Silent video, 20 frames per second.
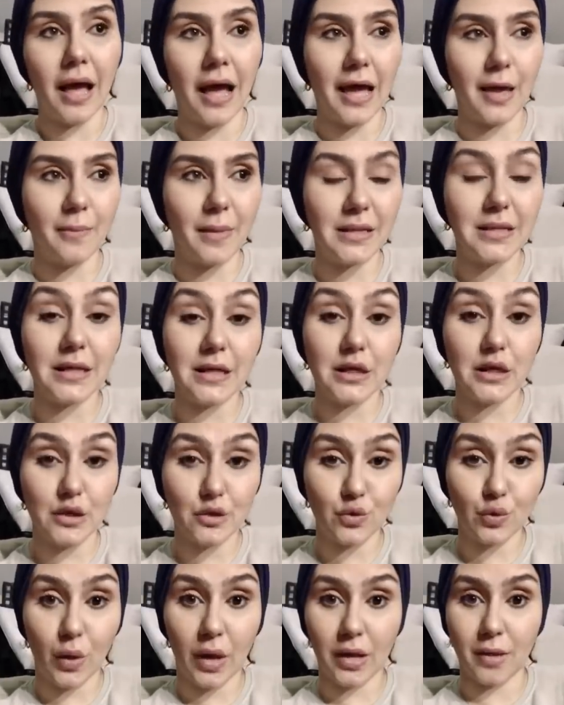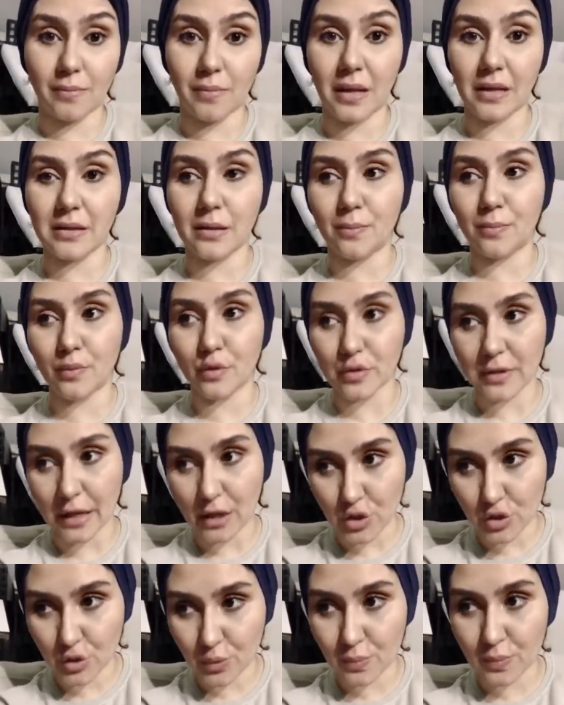هيبان غيرته هيبان
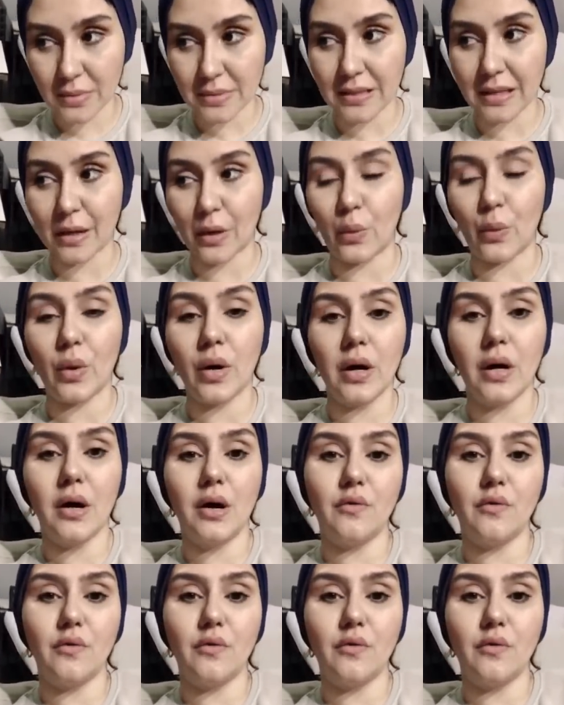البروتكشن بتاعه